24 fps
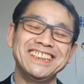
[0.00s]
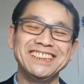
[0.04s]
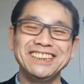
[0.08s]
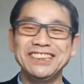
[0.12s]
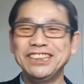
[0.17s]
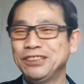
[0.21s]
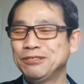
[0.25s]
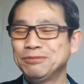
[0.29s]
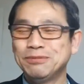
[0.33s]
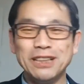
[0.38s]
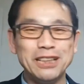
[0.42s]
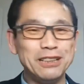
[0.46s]

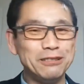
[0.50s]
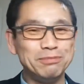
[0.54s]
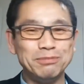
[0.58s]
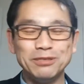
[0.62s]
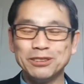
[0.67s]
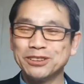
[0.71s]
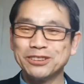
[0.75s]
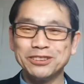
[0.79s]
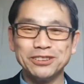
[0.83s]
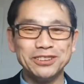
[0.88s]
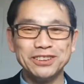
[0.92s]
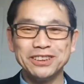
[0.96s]
2番
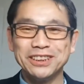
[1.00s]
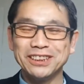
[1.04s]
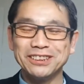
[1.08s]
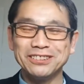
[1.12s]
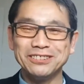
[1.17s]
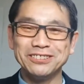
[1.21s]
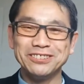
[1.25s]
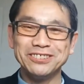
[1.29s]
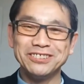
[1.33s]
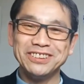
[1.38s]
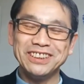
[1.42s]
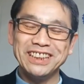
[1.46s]
も取った
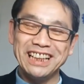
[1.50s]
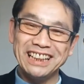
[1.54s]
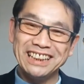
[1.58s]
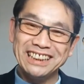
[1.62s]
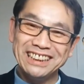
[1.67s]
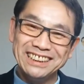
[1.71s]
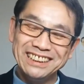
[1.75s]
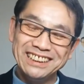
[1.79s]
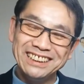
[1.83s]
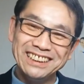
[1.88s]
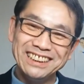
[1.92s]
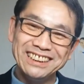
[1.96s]
ことな
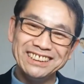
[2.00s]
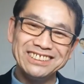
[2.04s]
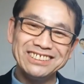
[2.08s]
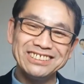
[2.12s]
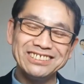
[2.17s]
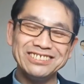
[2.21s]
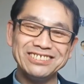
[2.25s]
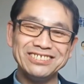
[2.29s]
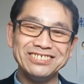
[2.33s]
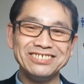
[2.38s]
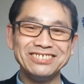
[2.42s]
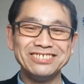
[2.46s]
いんで
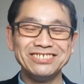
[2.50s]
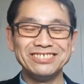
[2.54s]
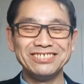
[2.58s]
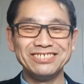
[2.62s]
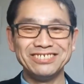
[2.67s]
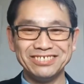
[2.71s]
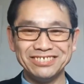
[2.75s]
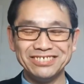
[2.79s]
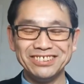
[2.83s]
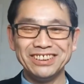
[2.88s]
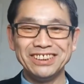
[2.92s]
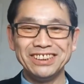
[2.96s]
す。
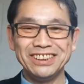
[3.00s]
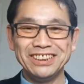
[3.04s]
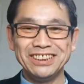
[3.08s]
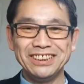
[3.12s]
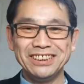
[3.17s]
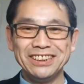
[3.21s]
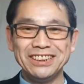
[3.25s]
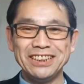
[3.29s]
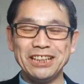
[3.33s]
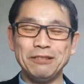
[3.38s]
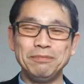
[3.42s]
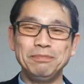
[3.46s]

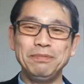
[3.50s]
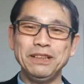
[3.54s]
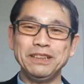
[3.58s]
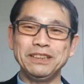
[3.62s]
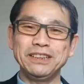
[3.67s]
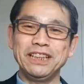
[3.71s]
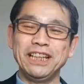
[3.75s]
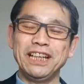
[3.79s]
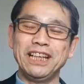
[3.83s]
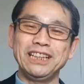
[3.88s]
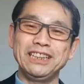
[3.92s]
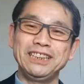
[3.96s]
やっぱり
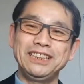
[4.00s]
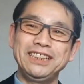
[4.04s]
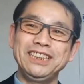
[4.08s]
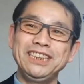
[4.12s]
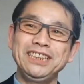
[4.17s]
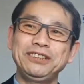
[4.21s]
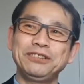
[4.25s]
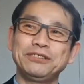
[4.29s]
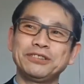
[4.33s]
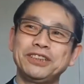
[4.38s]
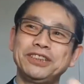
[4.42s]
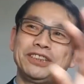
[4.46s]
ね、1
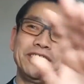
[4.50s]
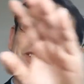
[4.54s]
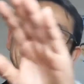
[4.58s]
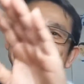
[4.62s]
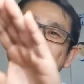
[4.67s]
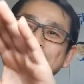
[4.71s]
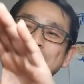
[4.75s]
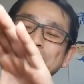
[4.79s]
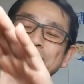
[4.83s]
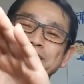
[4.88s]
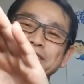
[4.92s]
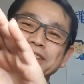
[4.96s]
位と
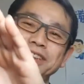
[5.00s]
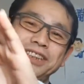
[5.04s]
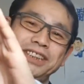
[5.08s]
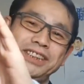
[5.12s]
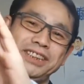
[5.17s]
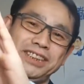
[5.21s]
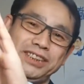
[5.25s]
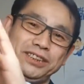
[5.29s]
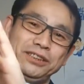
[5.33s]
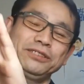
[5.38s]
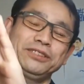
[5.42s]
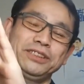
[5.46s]

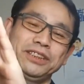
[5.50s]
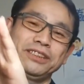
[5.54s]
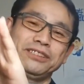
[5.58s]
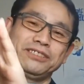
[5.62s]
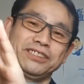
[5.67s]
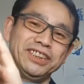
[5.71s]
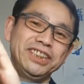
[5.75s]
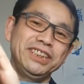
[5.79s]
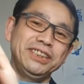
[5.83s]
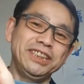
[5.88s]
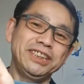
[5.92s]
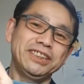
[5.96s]
競ってる
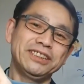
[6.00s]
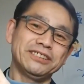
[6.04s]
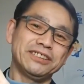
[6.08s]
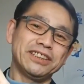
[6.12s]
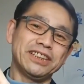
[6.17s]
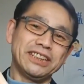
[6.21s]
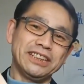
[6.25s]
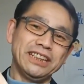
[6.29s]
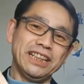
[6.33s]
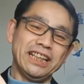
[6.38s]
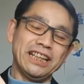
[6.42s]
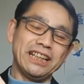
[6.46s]
2位っていうの
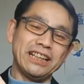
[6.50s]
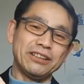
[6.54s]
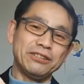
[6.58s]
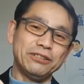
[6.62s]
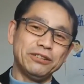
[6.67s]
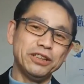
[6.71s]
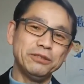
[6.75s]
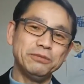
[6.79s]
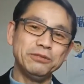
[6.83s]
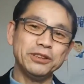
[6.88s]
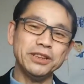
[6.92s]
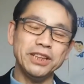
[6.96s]
はね、
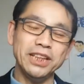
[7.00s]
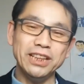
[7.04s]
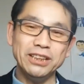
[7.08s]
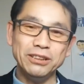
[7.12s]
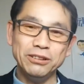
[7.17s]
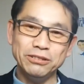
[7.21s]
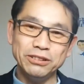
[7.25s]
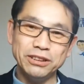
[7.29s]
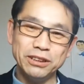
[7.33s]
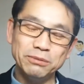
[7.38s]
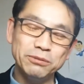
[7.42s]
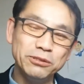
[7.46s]
これも結
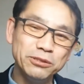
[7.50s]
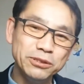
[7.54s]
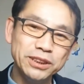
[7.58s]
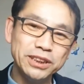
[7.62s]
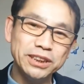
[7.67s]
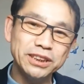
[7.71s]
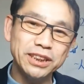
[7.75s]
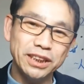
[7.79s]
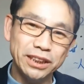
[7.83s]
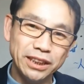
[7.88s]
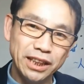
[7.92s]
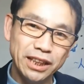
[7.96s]
構なもんで
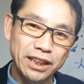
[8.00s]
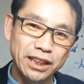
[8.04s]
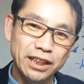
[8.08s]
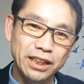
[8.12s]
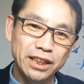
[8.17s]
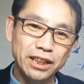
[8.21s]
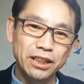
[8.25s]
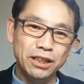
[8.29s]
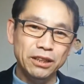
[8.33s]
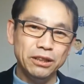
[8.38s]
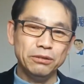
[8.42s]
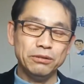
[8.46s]
してね、
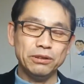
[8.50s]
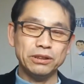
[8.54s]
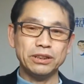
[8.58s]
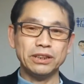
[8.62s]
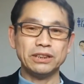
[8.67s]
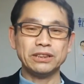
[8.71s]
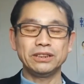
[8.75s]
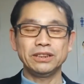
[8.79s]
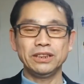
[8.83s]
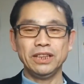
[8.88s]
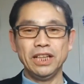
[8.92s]
私